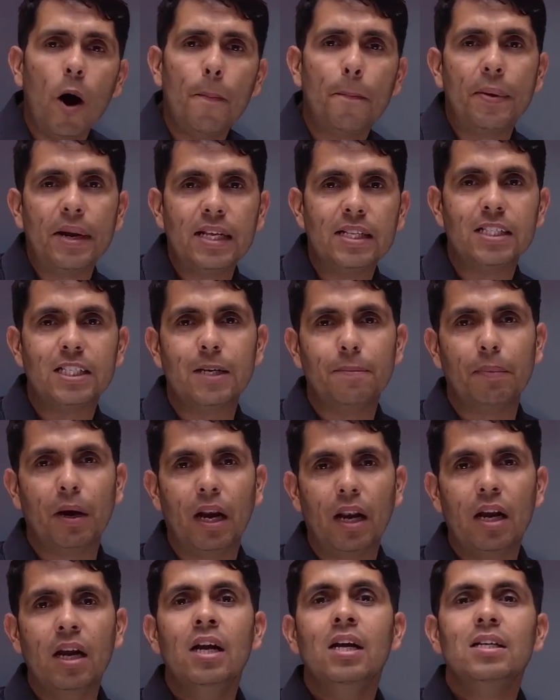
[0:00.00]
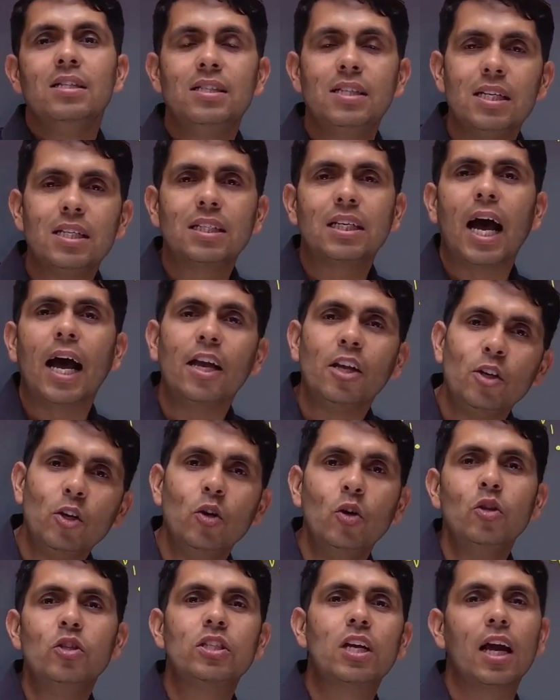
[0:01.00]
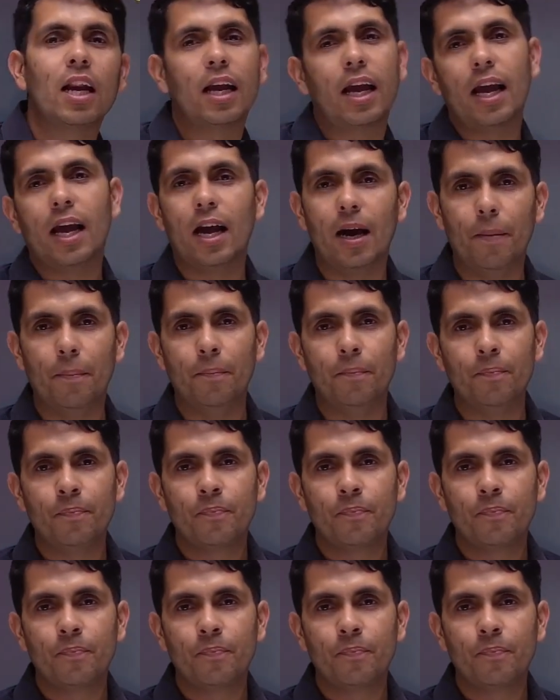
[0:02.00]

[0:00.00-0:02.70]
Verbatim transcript: प्रिंसिपल जिसका यूज करके हम